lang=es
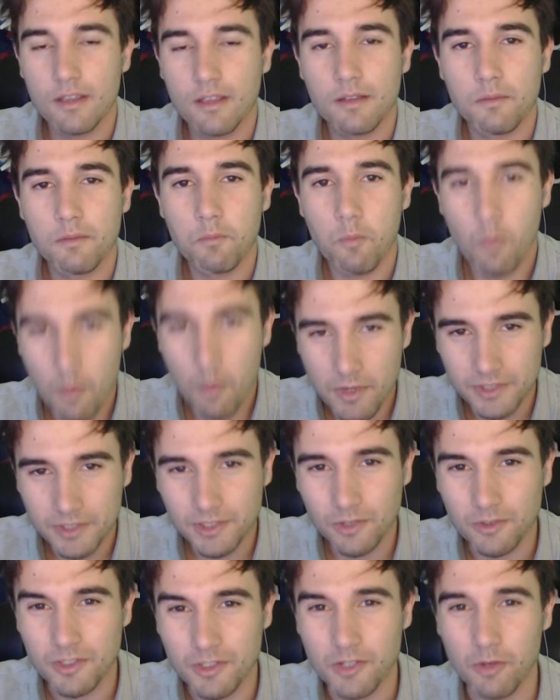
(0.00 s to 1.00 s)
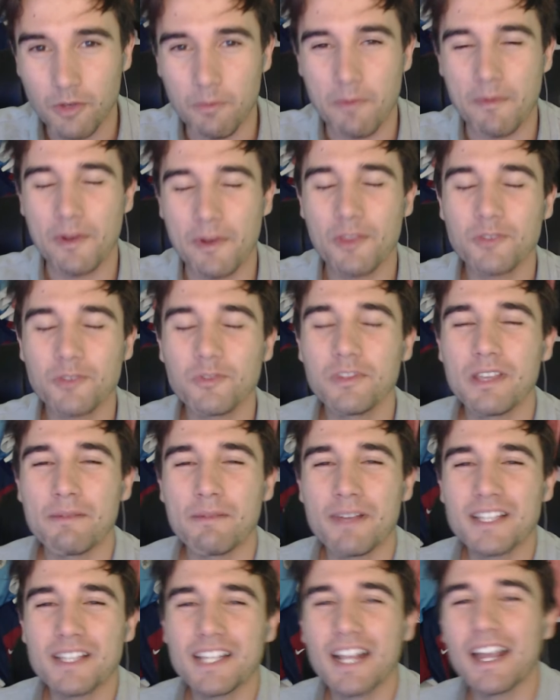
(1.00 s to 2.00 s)
Muy buenas a todos chicos, bienvenidos un día
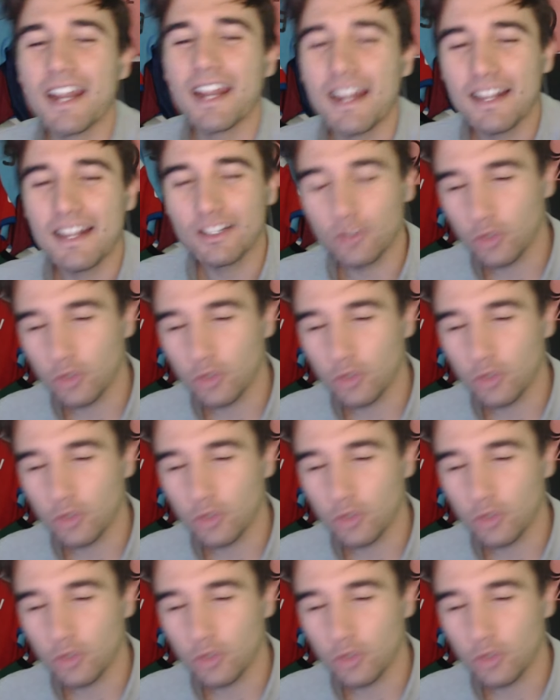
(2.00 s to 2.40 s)
más al canal de tu